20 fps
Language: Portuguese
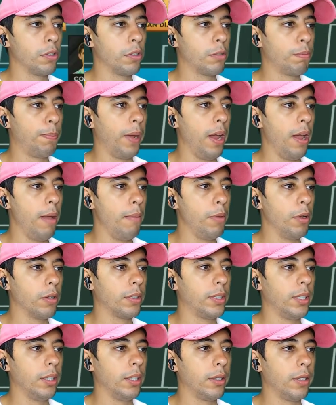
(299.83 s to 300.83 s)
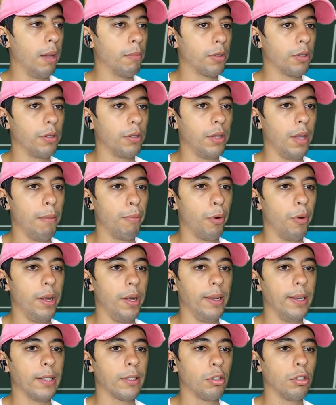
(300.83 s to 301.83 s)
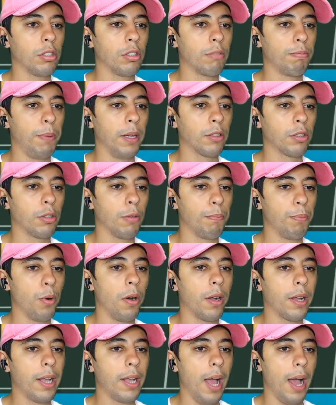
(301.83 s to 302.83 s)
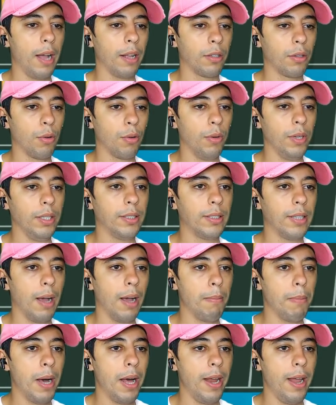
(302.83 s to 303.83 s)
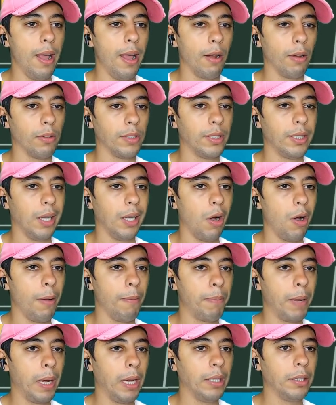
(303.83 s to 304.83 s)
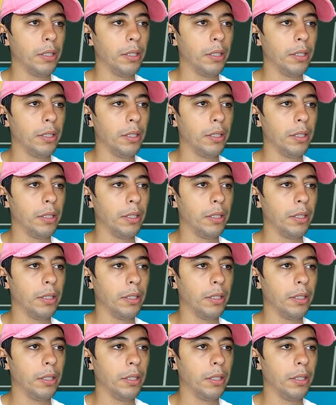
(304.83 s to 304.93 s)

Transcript: prêmios e temos o De Bruyne suspenso por cartões amarelos. E ó, para esse